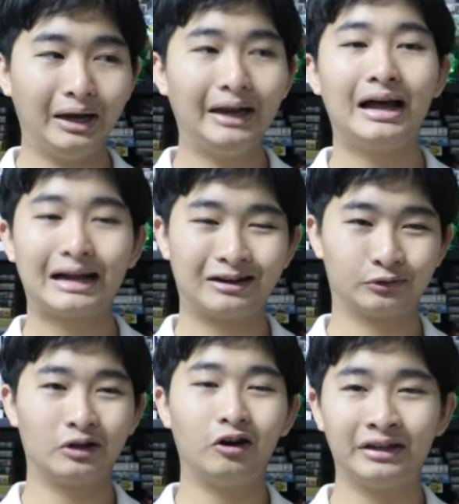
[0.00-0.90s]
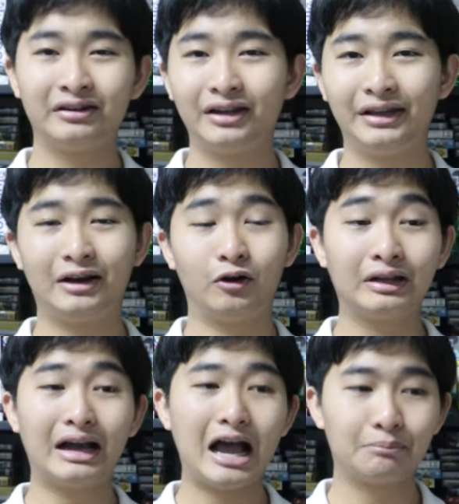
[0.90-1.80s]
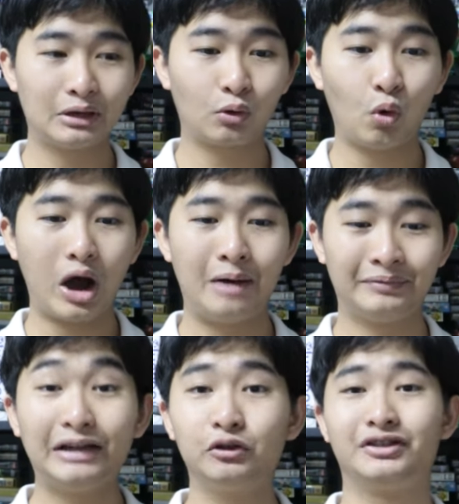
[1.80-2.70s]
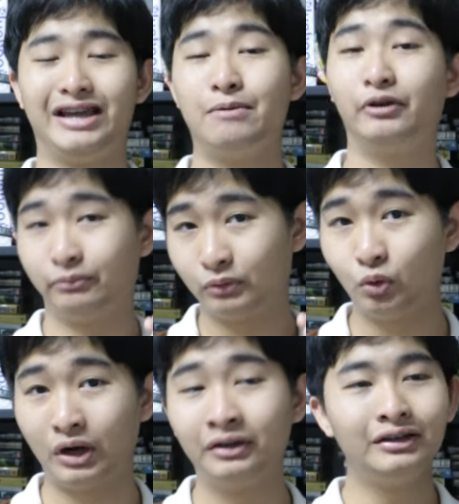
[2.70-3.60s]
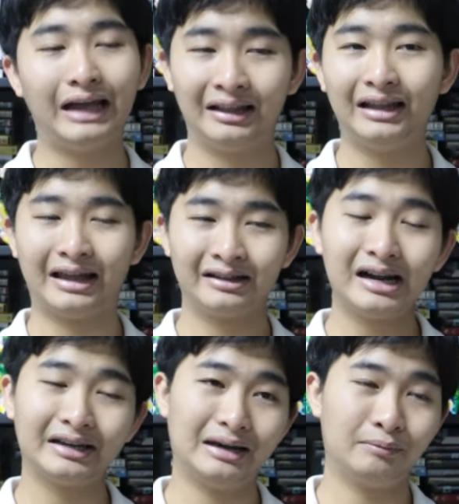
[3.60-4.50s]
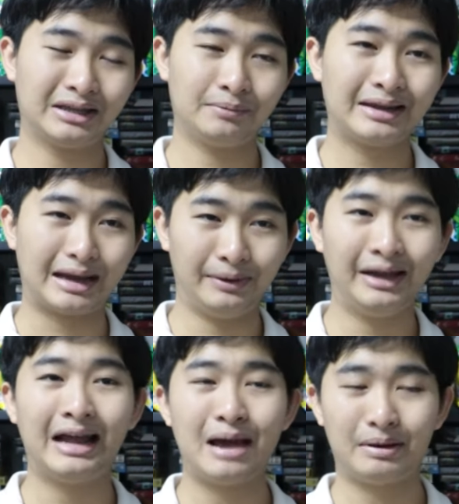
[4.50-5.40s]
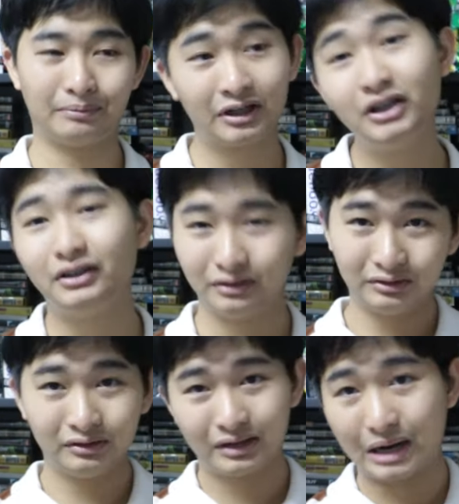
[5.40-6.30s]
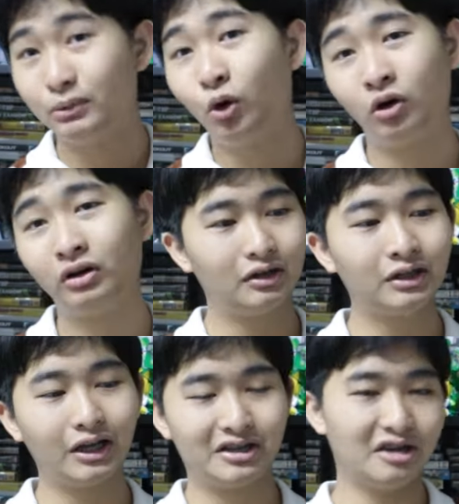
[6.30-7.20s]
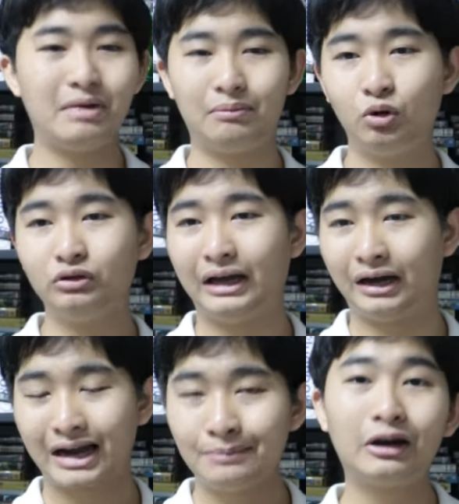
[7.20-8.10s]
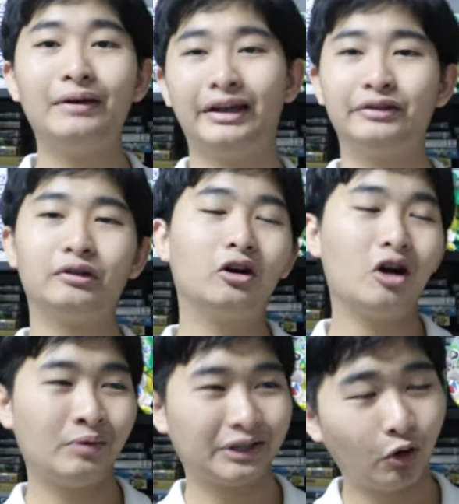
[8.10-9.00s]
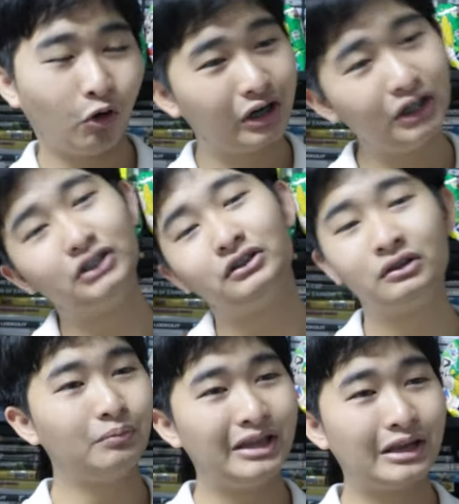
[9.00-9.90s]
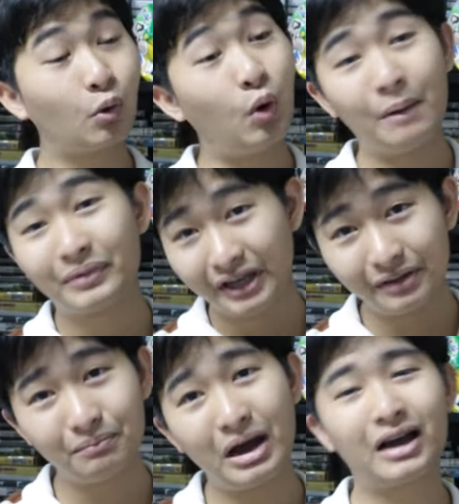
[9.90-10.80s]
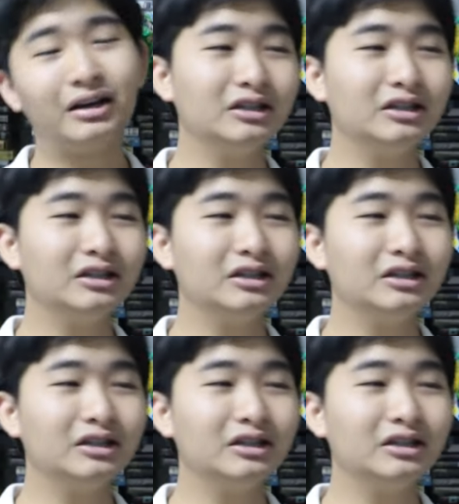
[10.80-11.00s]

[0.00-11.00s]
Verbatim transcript: พัฒนาการของตัวละครในเรื่องนี้ค่อนข้างมีความน่าสนใจพอสมควรคือหนังหลายๆเรื่องเนี่ยมันจะมีการพัฒนาแบบขึ้นกับลงขึ้นก็อย่างเช่นแบบพวกหนัง Coming of Age ที่ตัวละครมันโตขึ้นมีความคิดมาก